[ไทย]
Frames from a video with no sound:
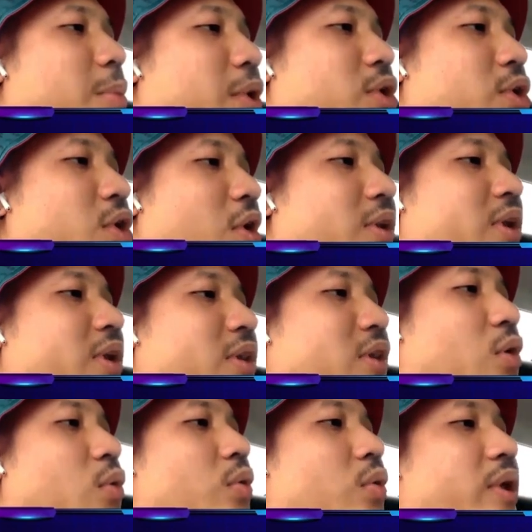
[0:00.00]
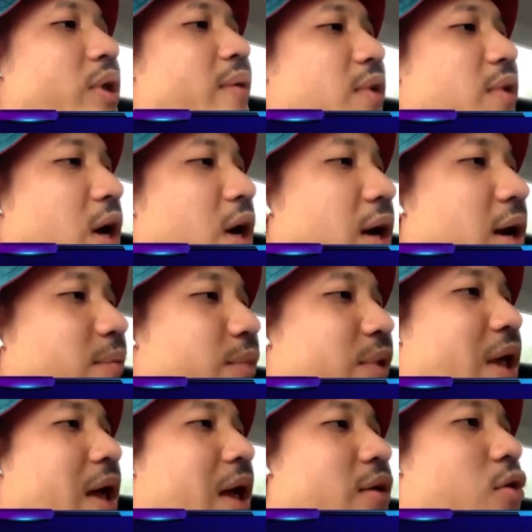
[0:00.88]
อบจสตูลครับเจอ
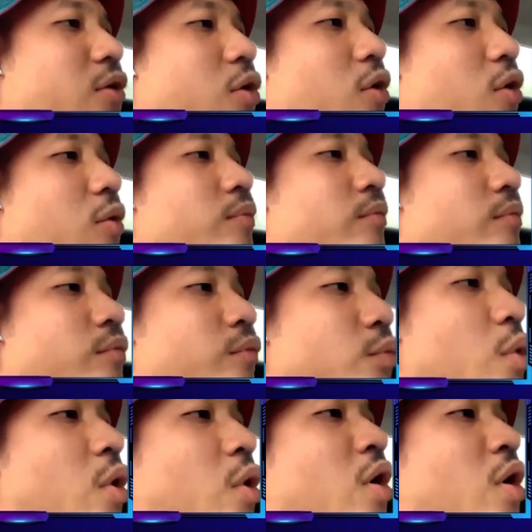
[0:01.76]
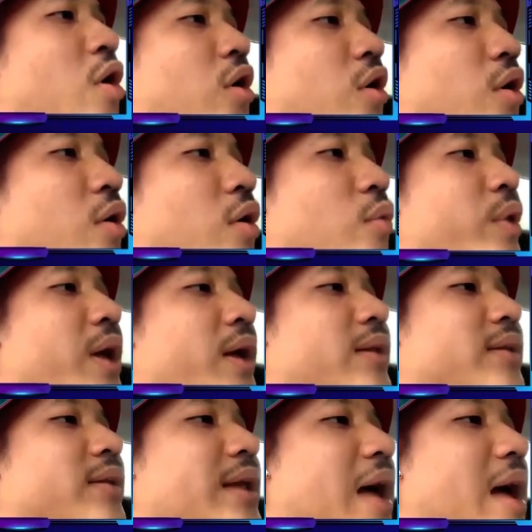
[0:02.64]
กับแสนคมวอ
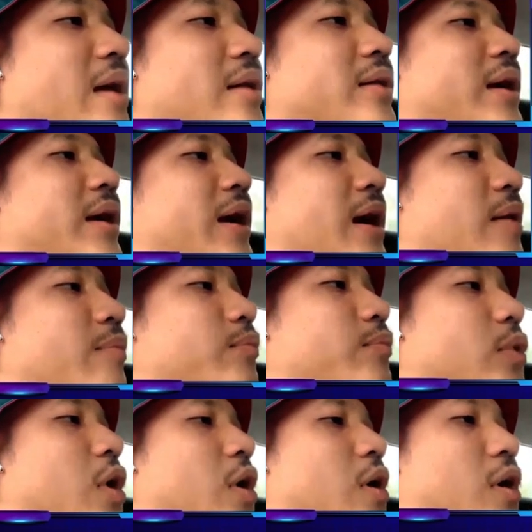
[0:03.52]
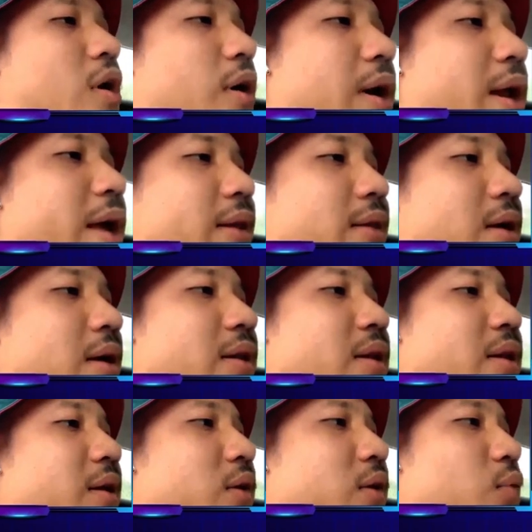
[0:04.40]
เวียงสะนะครับ ก็เลท
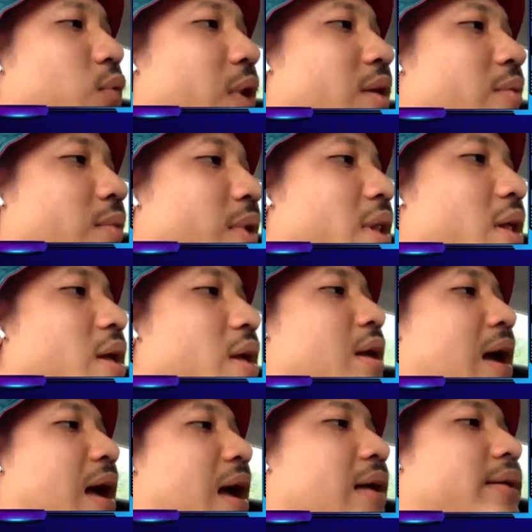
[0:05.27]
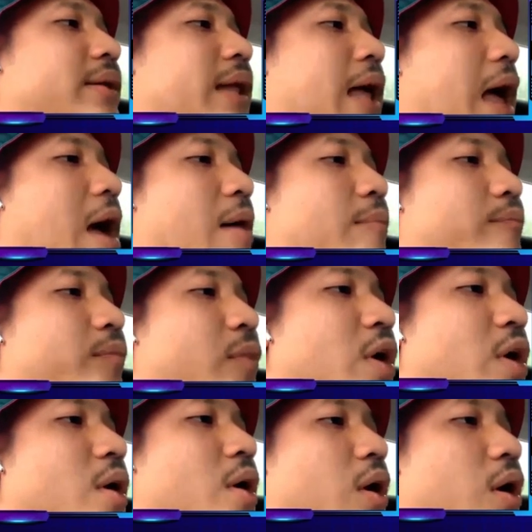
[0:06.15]
ตอนนี้สุวรรณมณีห้าสาม
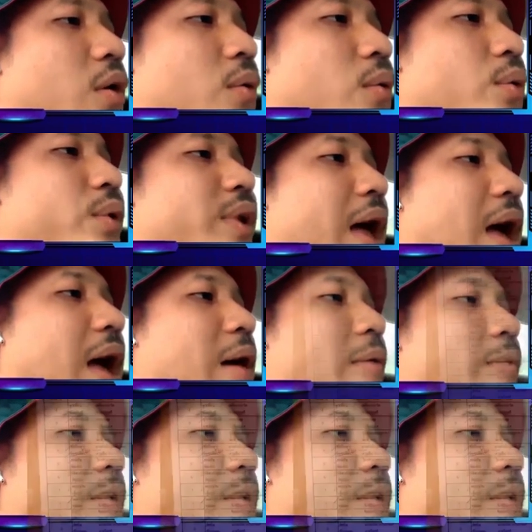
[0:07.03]
คู่สา